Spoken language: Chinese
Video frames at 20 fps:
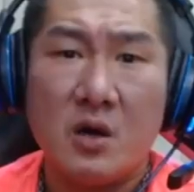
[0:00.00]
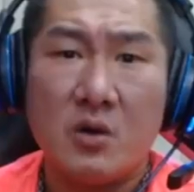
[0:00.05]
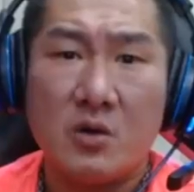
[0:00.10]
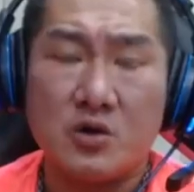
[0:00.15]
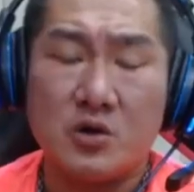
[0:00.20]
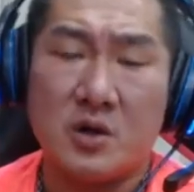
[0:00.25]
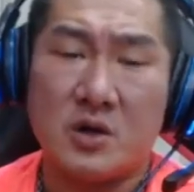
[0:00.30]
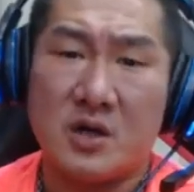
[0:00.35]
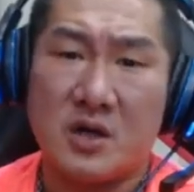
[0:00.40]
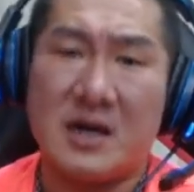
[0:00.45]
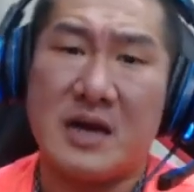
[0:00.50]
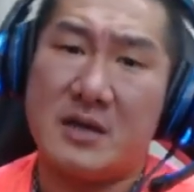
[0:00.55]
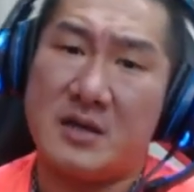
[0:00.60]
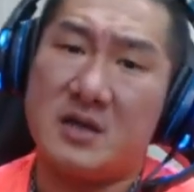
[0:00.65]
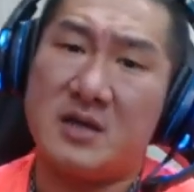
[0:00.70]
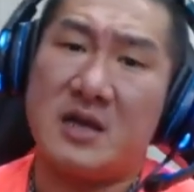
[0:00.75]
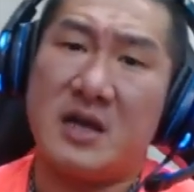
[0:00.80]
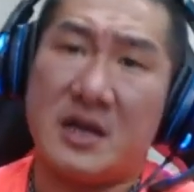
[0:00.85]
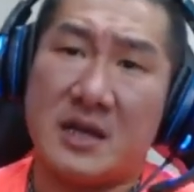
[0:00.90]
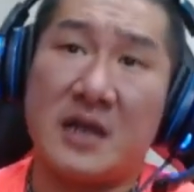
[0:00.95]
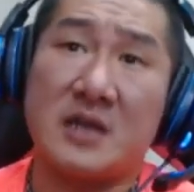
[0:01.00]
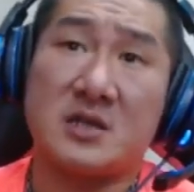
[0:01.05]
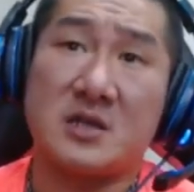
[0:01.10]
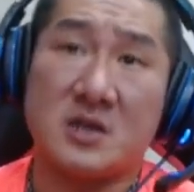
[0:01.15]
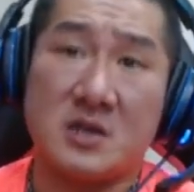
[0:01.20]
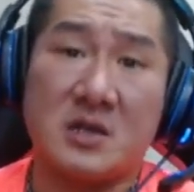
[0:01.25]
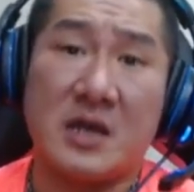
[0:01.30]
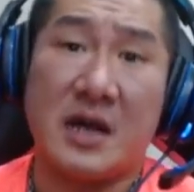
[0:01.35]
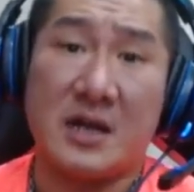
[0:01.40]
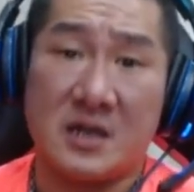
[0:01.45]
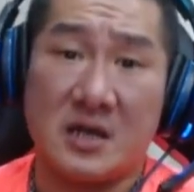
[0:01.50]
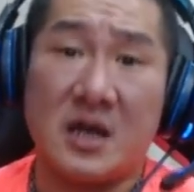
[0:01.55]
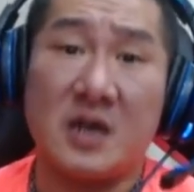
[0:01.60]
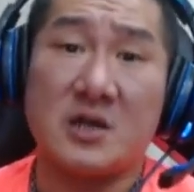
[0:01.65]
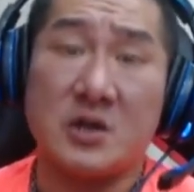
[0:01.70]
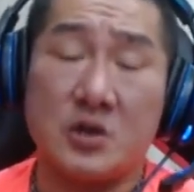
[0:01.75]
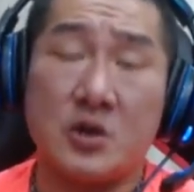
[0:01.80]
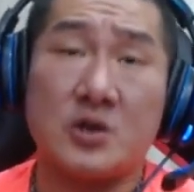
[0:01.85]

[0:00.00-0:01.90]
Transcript: 我觉得干你啊，他是他他的